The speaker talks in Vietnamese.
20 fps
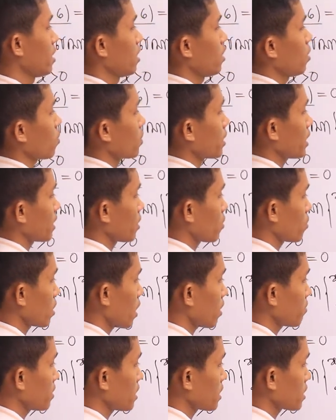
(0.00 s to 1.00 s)
logarit cô
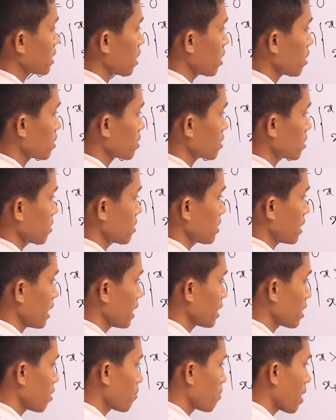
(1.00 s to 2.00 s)
đọc dương trong sờ
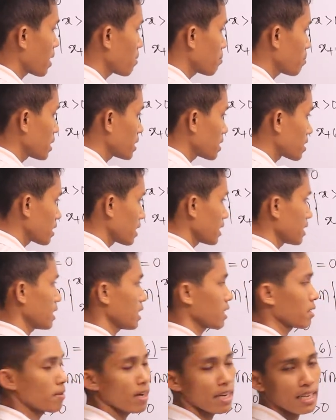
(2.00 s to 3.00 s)
xe cả bán mình xe chứ
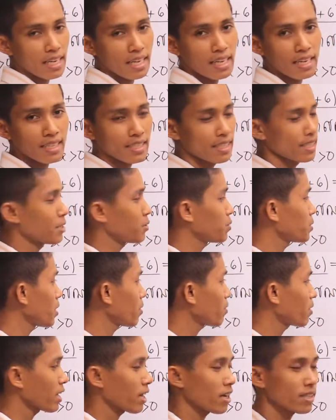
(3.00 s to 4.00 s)
các bạn này chỉ từ
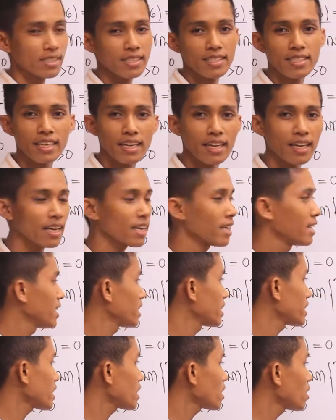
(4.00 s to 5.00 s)
tao cái sờ xe
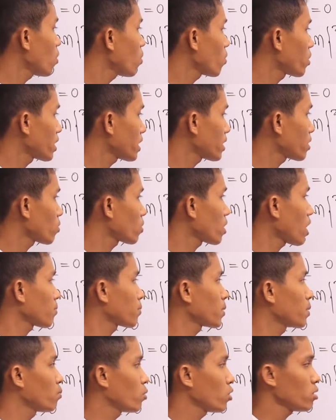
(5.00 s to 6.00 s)
chẳng logarit cô đọc
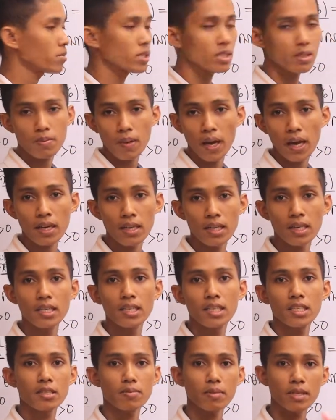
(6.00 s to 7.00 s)
này mối mình smart
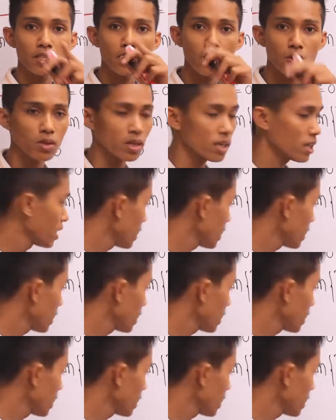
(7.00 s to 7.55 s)
smartphone